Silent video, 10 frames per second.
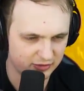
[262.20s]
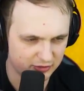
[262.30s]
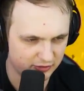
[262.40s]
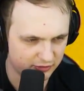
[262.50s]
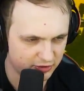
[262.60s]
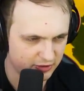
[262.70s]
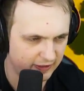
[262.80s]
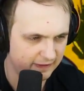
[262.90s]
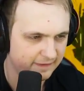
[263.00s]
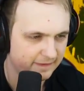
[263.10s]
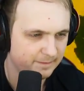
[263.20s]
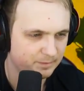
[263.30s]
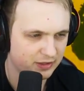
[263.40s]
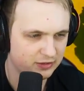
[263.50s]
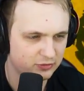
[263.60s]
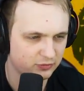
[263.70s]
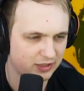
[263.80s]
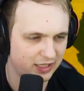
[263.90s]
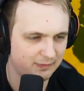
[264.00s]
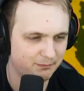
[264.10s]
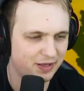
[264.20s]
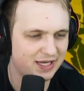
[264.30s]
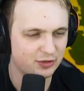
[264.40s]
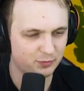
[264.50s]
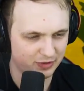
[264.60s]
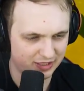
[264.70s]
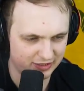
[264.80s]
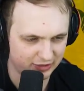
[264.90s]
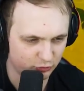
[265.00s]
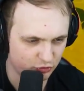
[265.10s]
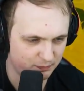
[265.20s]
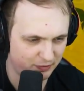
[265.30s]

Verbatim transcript: do tego kosza. I tutaj będą mieli niektórzy